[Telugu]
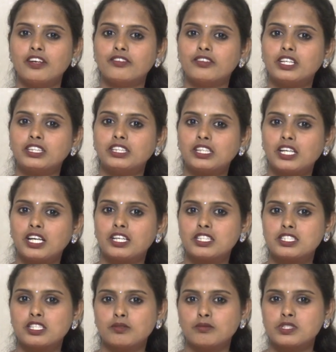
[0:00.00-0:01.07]
ఎవరైతే
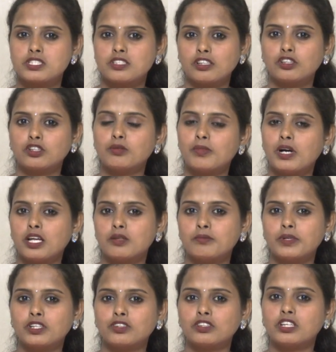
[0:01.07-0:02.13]
కంటి సమస్యలతో
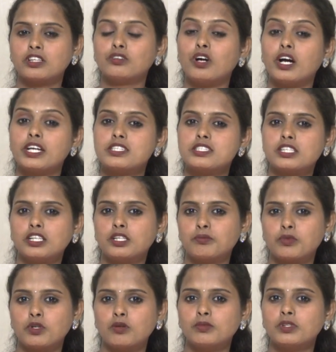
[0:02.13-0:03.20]
బాధపడుతున్నారో ఐసైట్
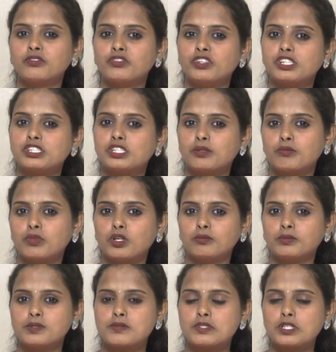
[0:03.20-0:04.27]
ప్రాబ్లం విజన్
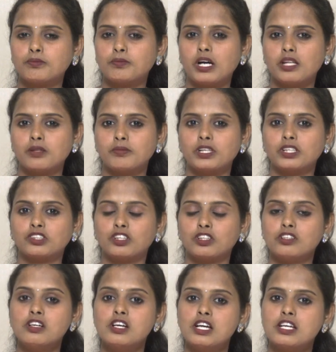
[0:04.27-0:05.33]
ప్రాబ్లమ్స్తో
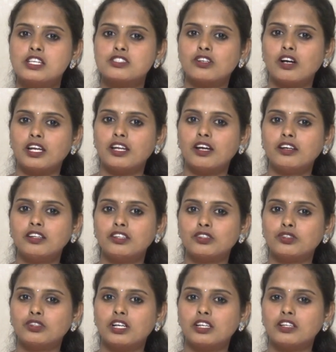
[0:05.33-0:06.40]
బాధపడుతున్నారో సో అలాంటి
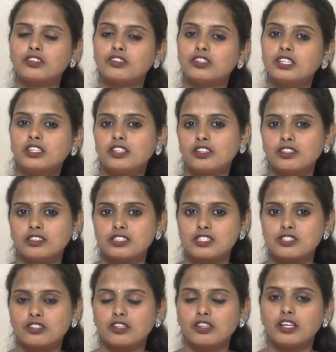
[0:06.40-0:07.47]
రోగాలను కూడా
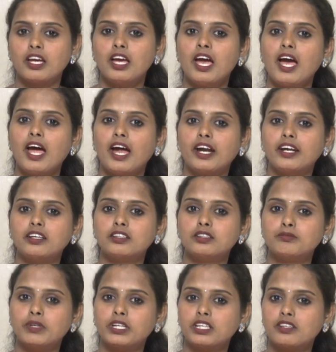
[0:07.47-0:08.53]
నిరోధిస్తుంది అండ్
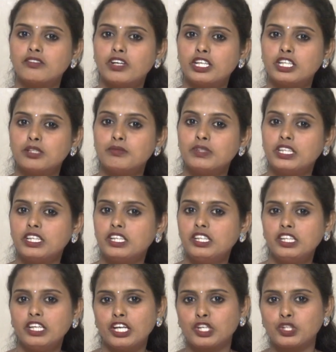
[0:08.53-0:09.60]
మనకి వైటమిన్
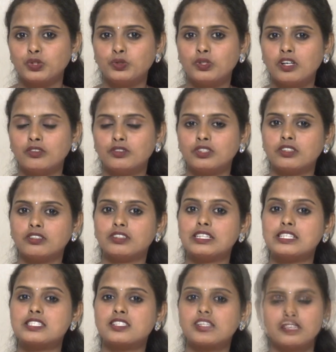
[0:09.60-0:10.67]
ఈ e ఎక్కువగా
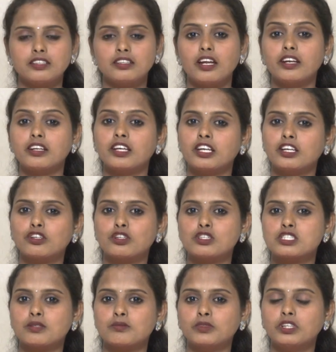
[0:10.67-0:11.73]
ఉంటుంది స్కిన్ అండ్ హెయిర్
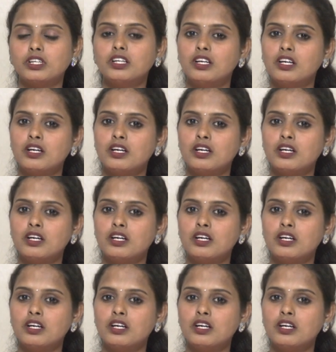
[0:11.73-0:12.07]
కోసం కూడా